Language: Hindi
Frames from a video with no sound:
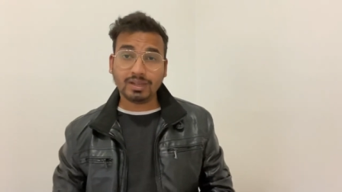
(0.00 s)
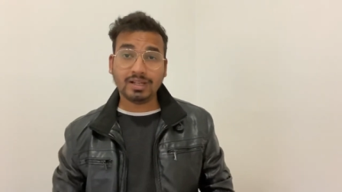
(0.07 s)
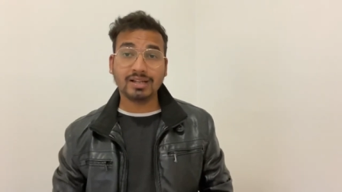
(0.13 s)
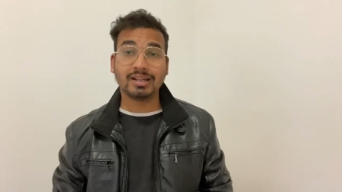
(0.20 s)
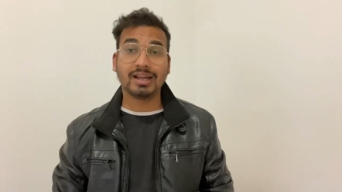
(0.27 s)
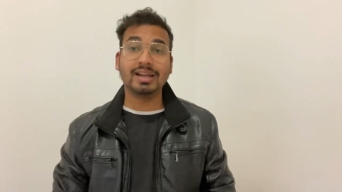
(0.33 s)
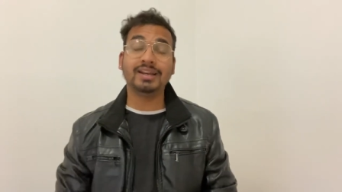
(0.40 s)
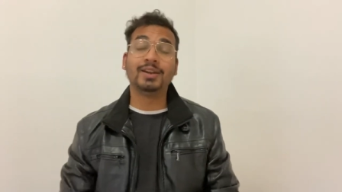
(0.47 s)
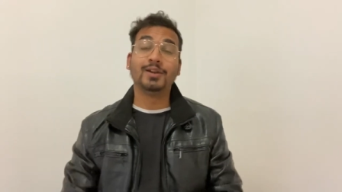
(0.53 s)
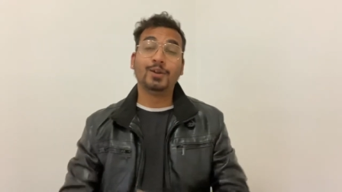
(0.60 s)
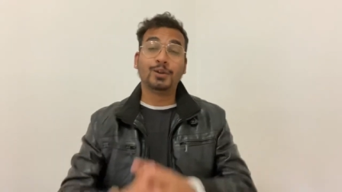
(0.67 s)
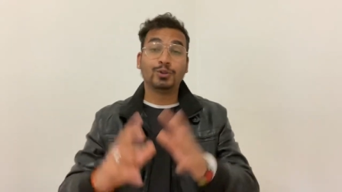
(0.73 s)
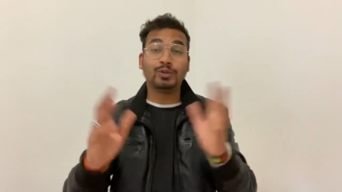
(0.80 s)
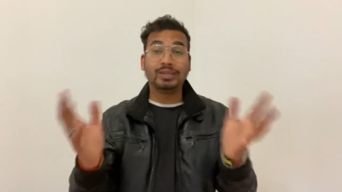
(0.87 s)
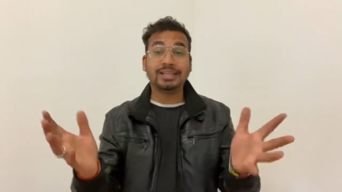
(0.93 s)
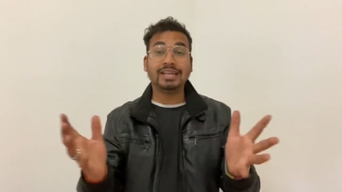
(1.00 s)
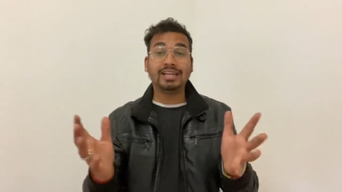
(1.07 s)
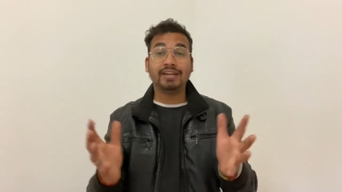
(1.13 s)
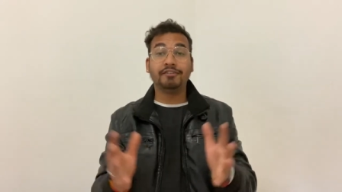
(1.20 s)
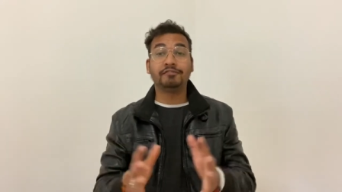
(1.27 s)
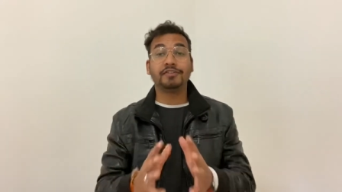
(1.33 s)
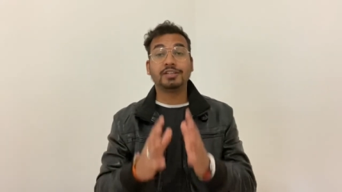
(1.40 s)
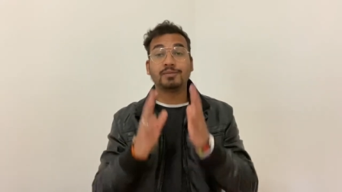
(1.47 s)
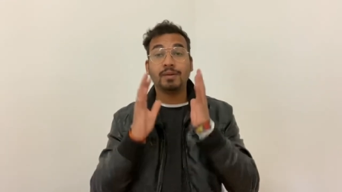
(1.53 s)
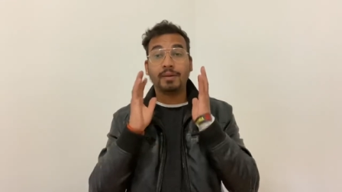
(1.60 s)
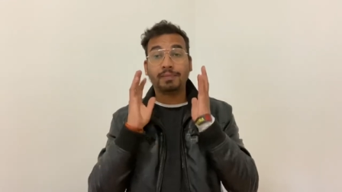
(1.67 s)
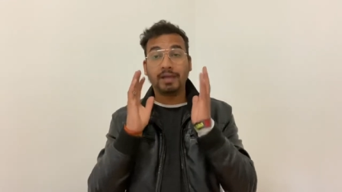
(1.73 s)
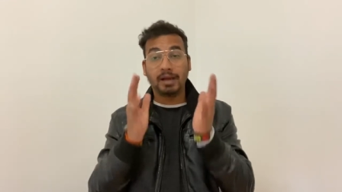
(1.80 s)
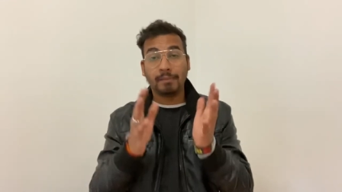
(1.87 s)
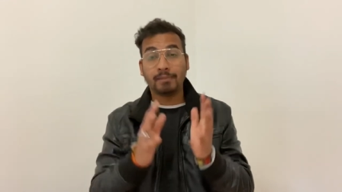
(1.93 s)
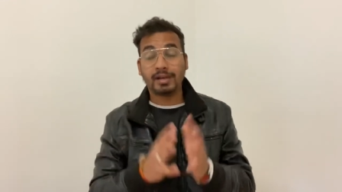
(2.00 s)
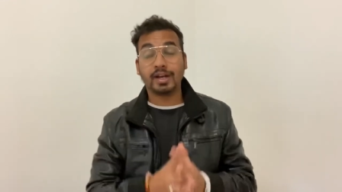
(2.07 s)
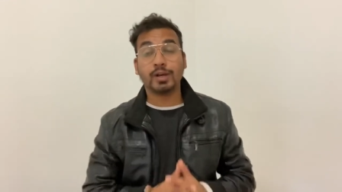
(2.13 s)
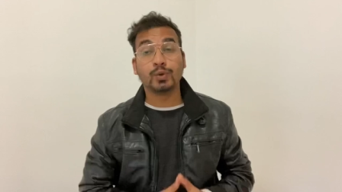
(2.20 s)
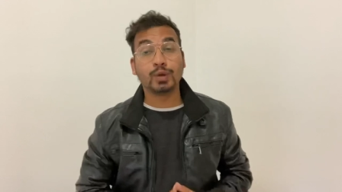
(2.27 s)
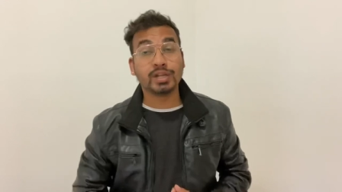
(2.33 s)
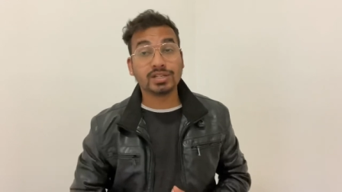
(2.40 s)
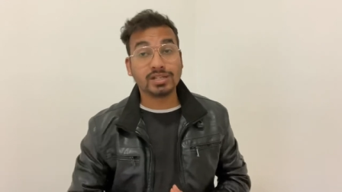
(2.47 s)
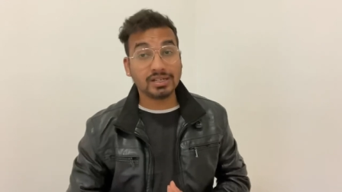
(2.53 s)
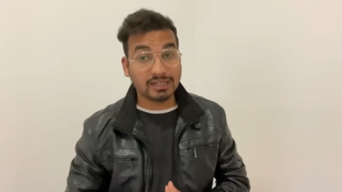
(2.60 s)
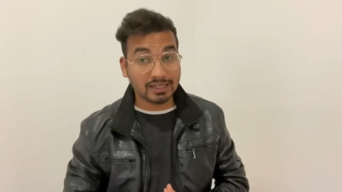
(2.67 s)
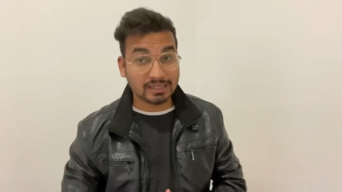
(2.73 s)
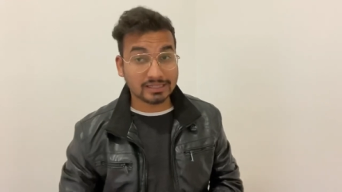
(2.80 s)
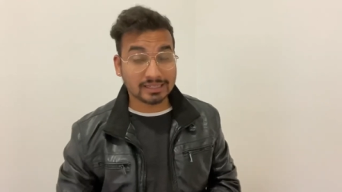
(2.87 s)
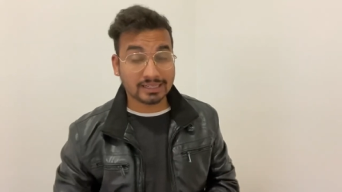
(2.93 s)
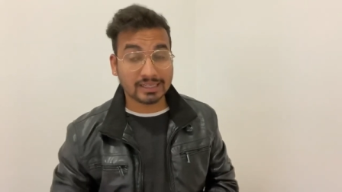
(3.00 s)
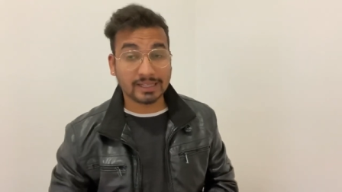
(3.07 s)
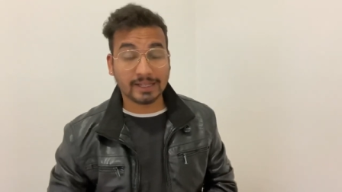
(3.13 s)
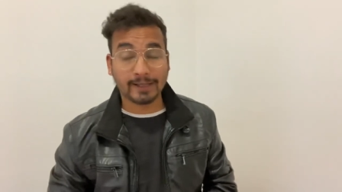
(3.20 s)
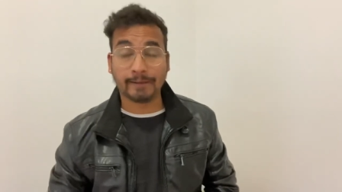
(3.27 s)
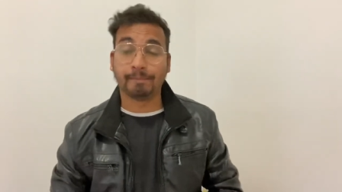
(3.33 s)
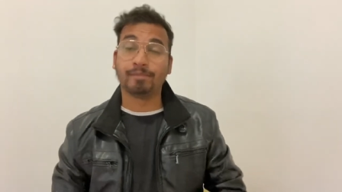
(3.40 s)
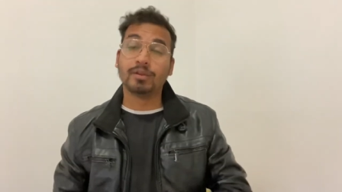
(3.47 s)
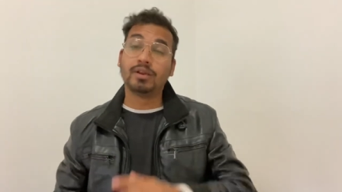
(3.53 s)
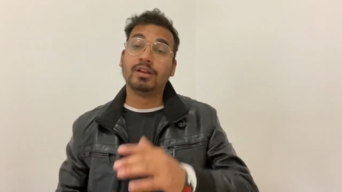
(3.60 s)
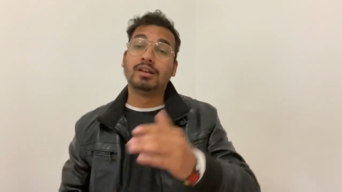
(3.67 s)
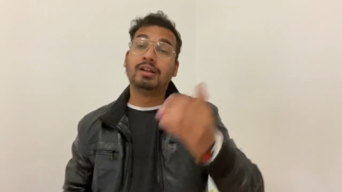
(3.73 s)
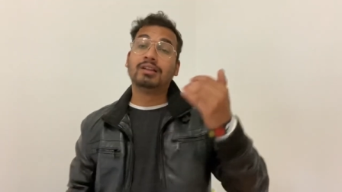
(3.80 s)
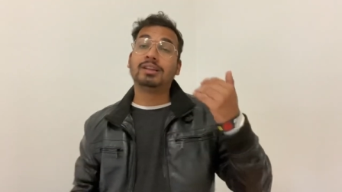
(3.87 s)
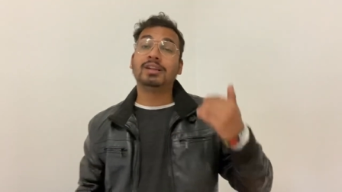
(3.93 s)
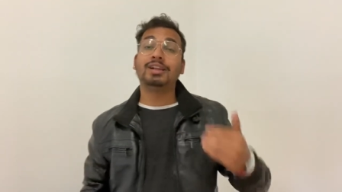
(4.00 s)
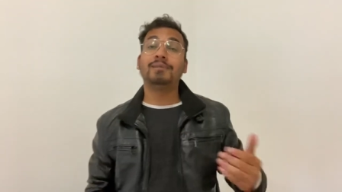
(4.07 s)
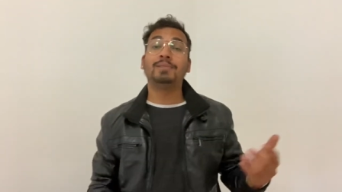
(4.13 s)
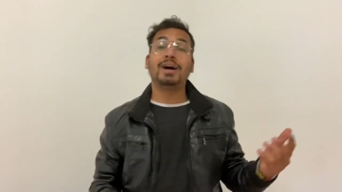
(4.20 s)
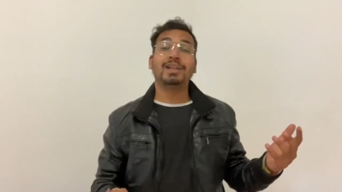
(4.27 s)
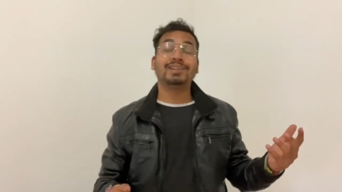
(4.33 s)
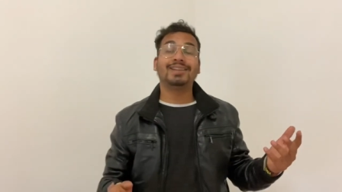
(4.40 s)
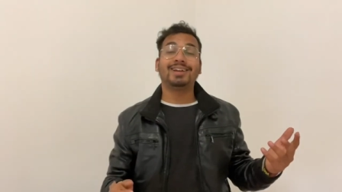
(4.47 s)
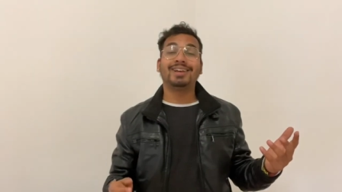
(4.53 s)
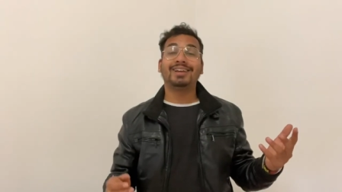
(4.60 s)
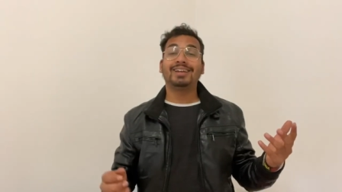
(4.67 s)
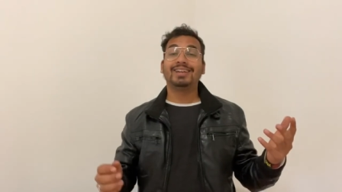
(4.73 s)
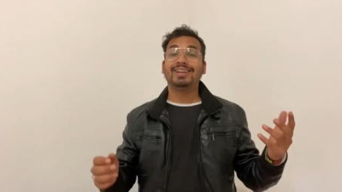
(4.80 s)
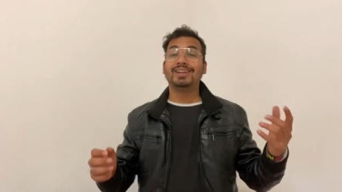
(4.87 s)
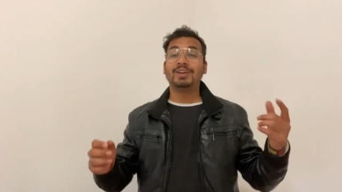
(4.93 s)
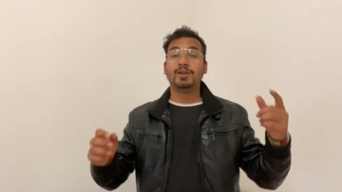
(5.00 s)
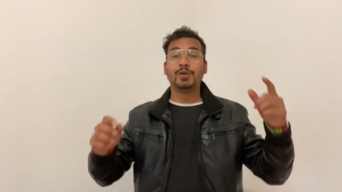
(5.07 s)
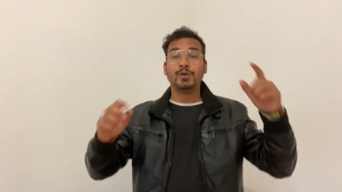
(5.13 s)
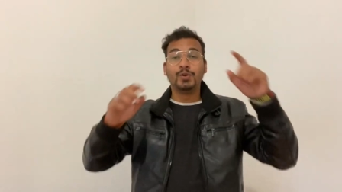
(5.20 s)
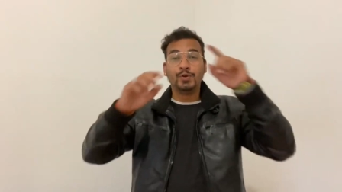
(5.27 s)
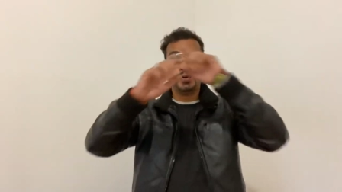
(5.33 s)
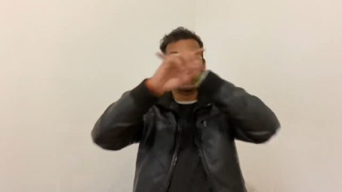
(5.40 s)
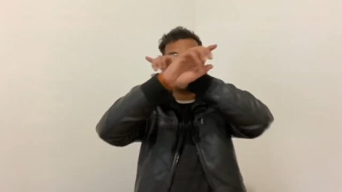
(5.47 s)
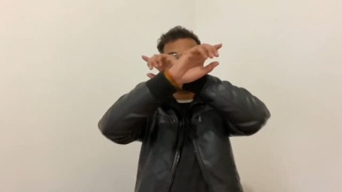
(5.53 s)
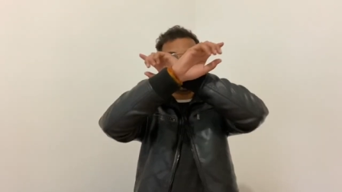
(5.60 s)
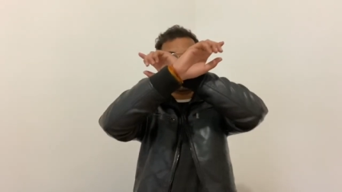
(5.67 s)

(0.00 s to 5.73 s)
राइट right? तो इतनी कम फीस में आप यहां पर एडुकेशन कर सकते हैं थर्ड बात करेंगे से